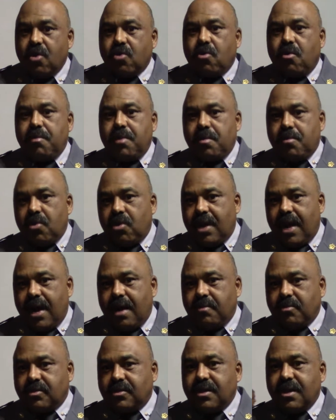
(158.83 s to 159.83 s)

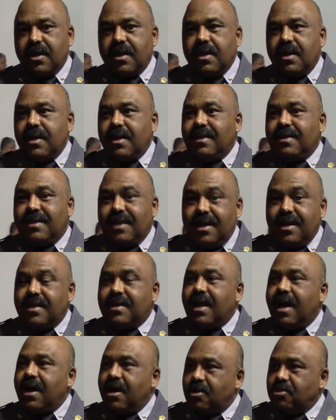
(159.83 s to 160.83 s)
comemorarmos
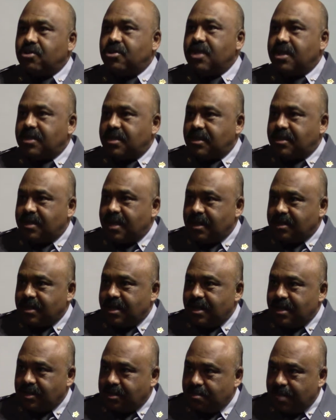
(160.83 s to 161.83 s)
30 anos de existência
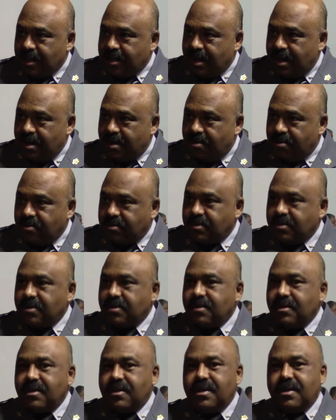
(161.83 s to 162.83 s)
desse batalhão.
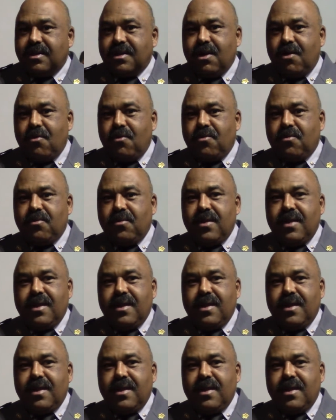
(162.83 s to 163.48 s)
Então,